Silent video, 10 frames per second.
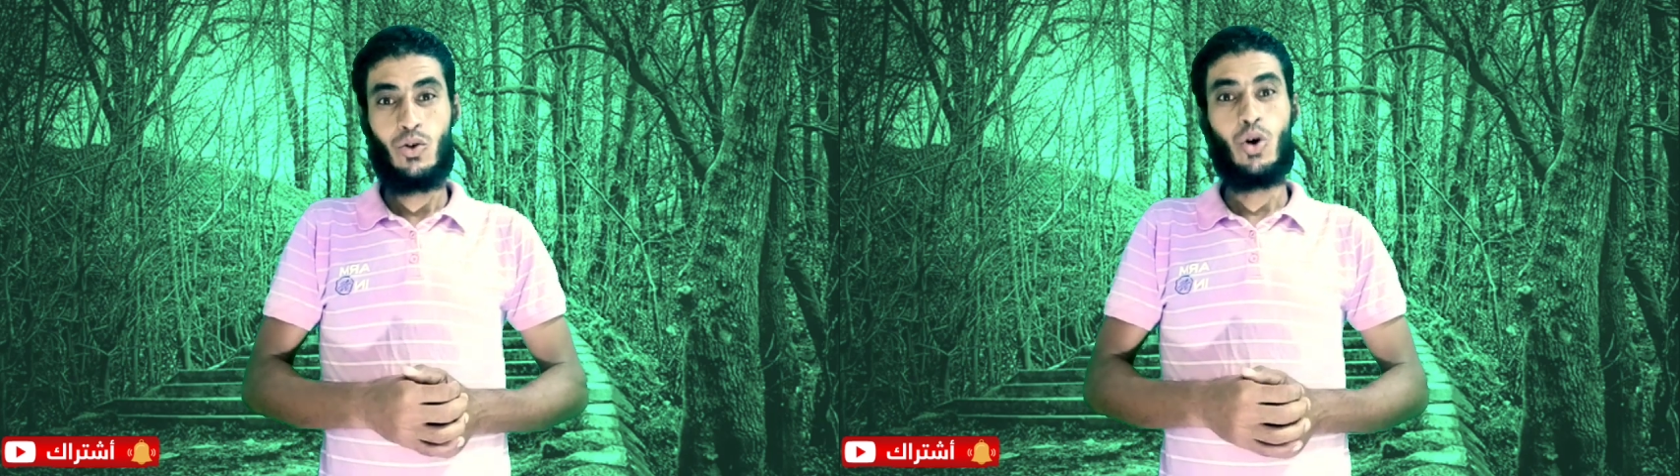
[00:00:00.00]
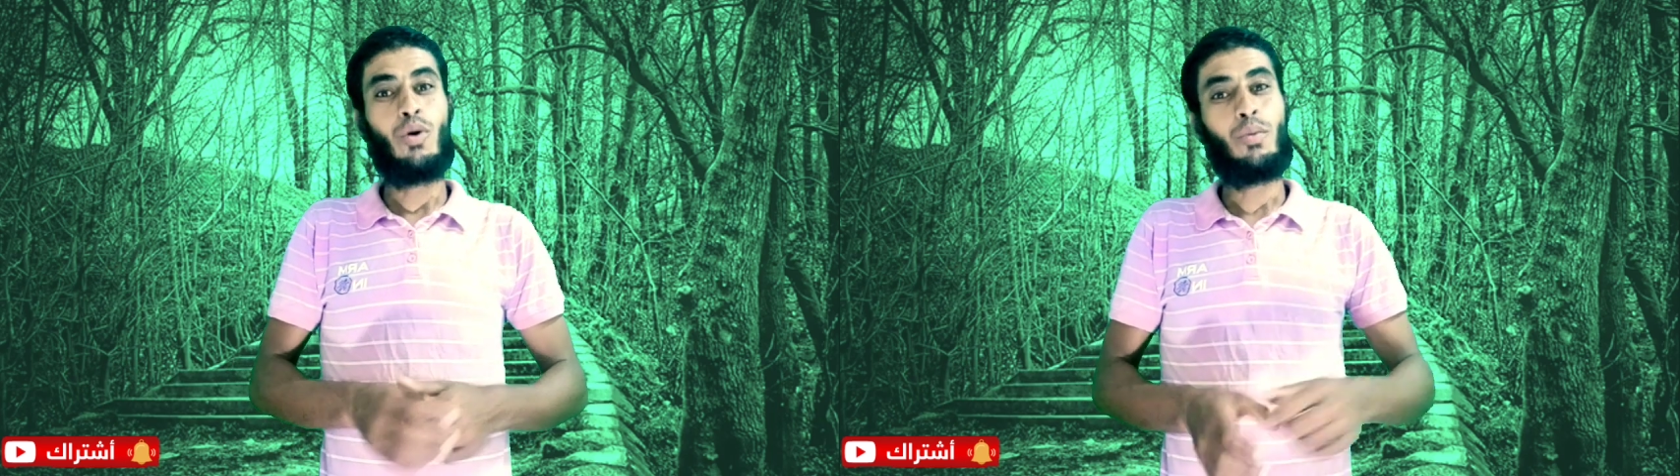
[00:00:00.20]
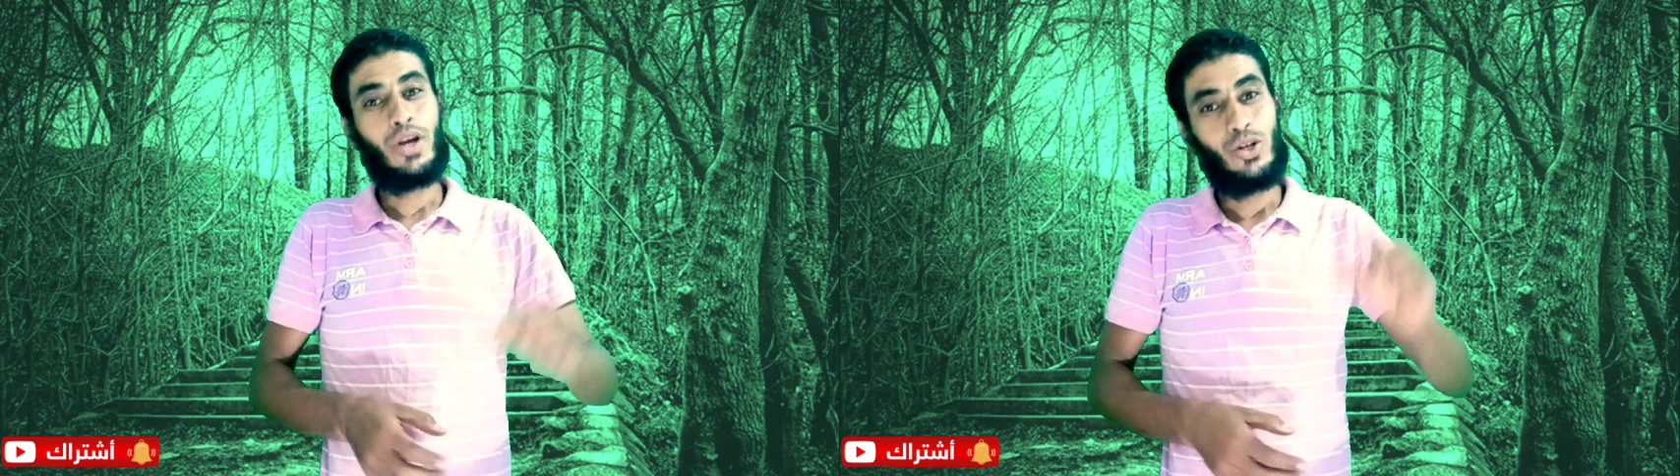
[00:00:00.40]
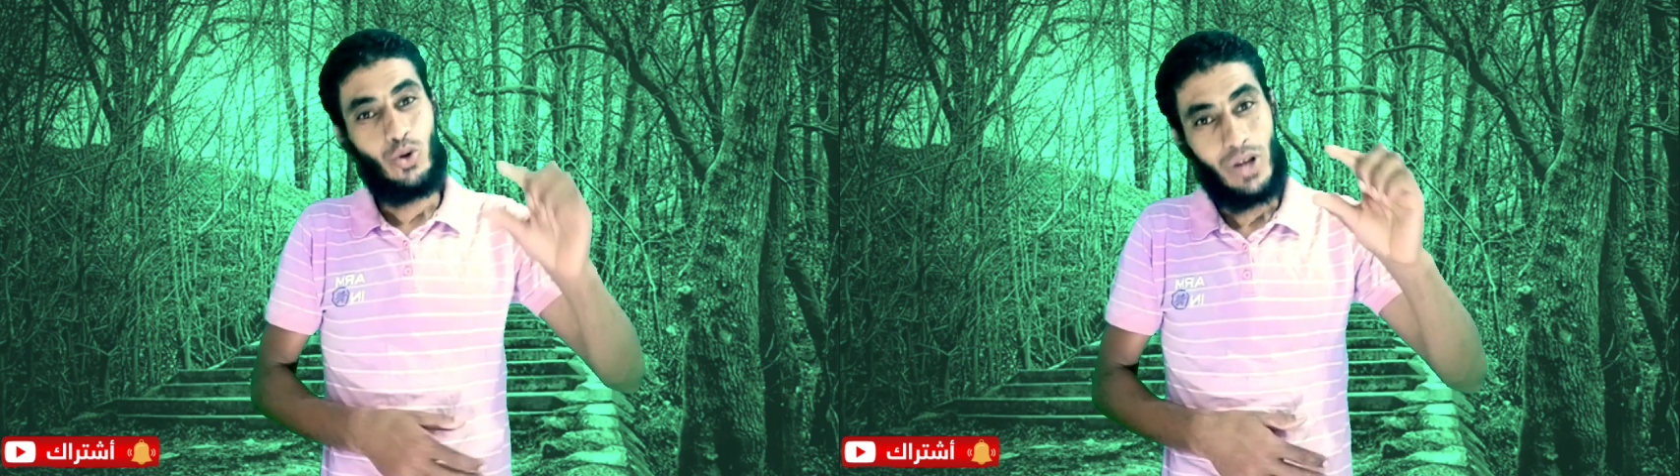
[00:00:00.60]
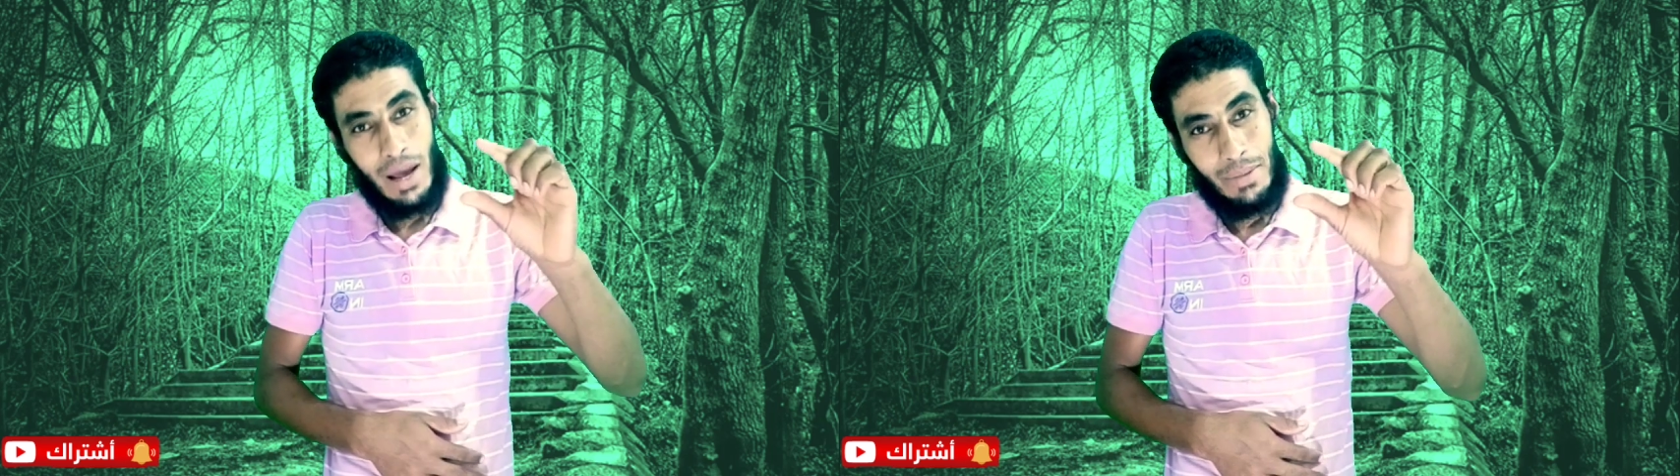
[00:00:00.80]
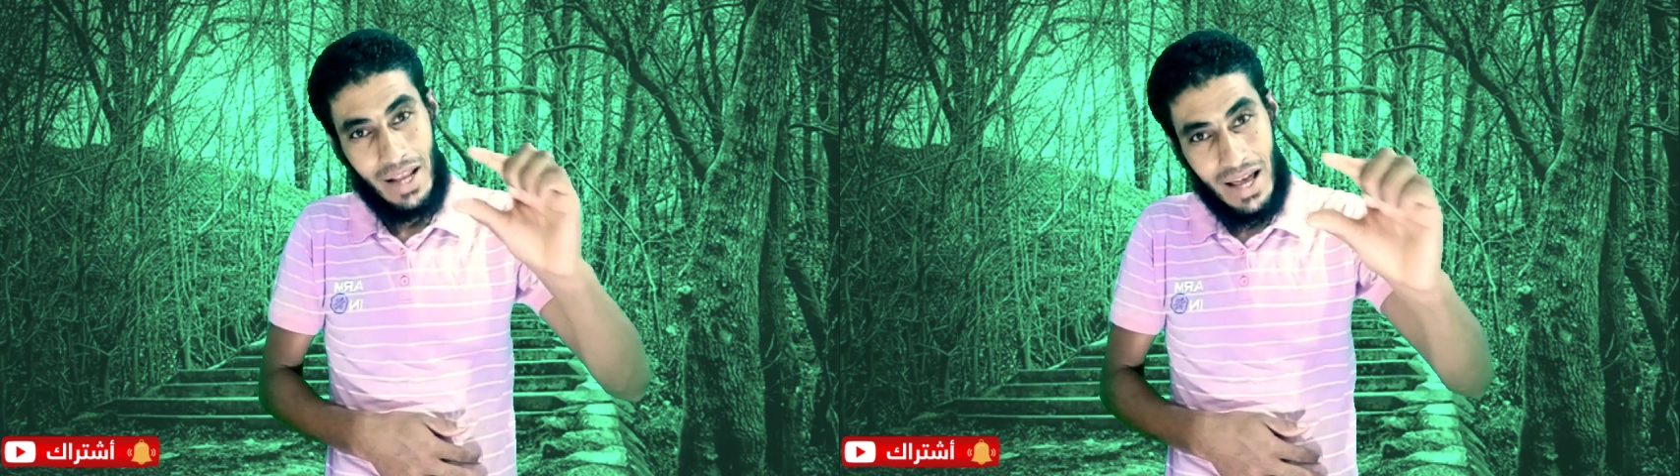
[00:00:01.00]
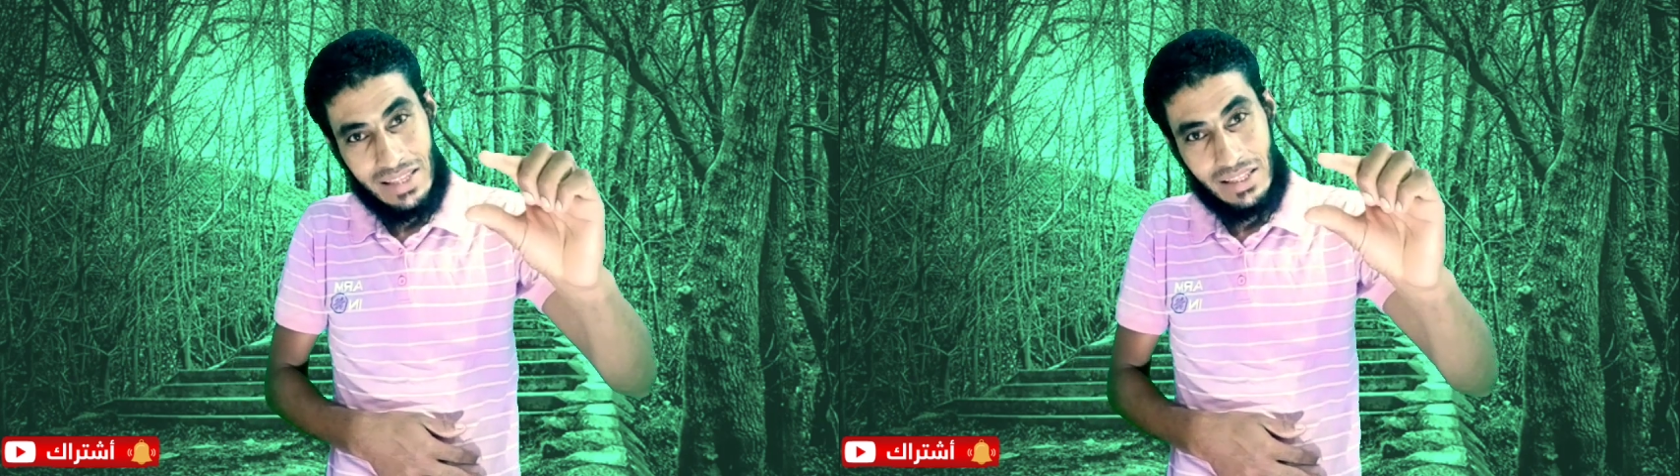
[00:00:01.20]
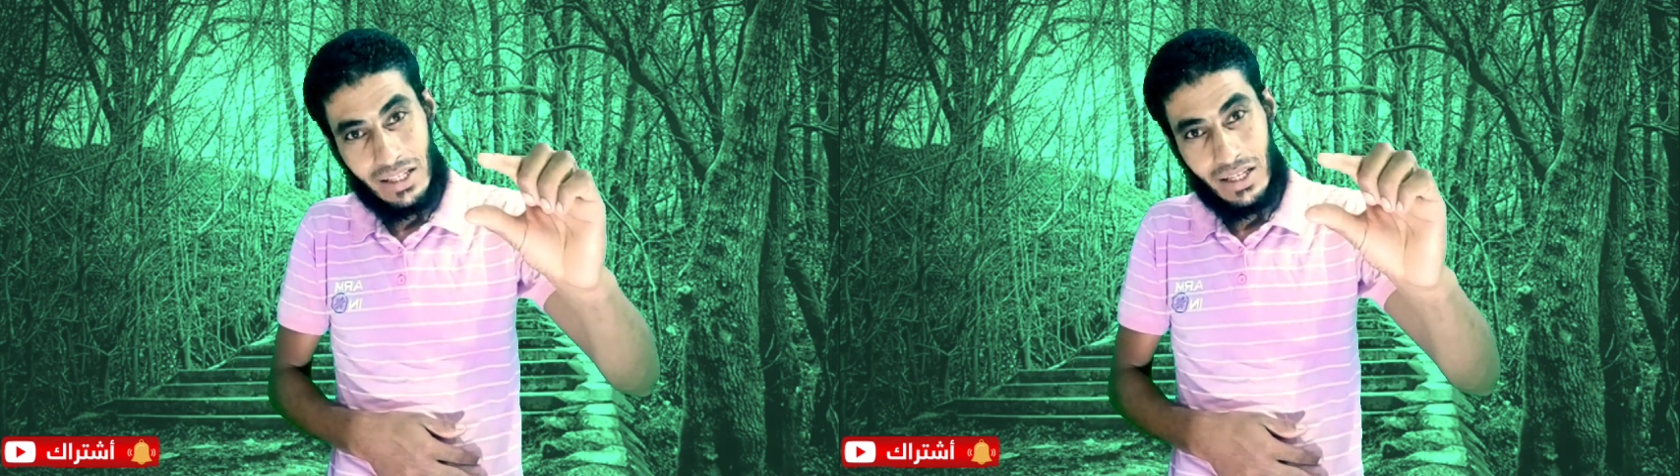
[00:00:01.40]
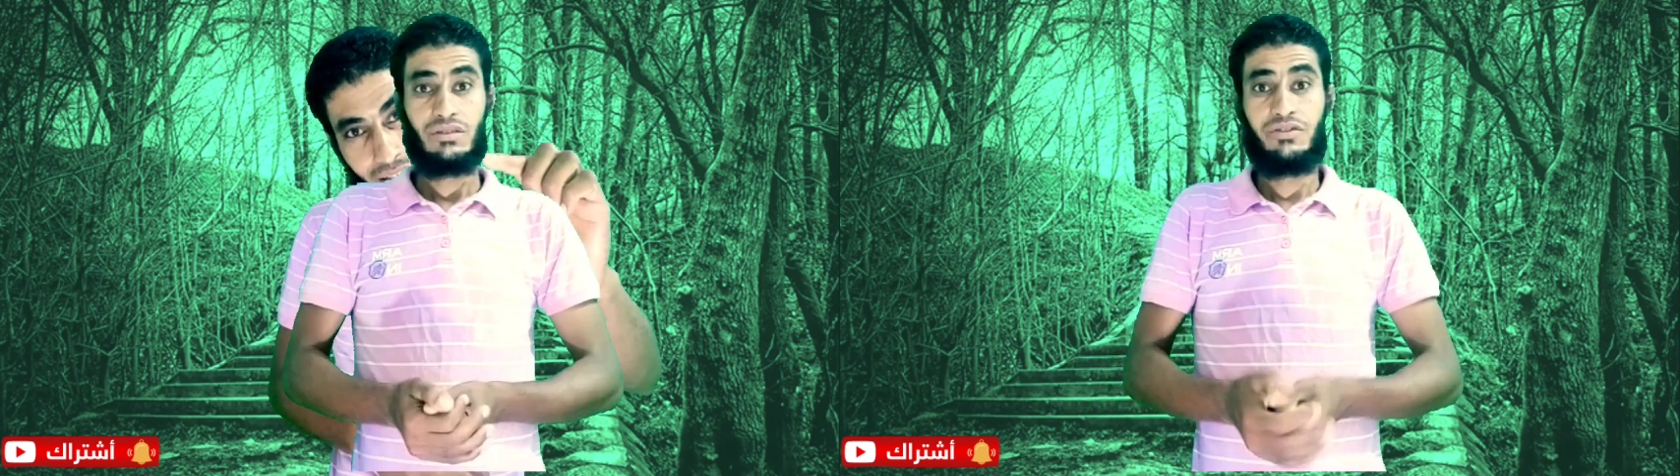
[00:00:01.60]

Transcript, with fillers: وممكن يكون عمل قد كده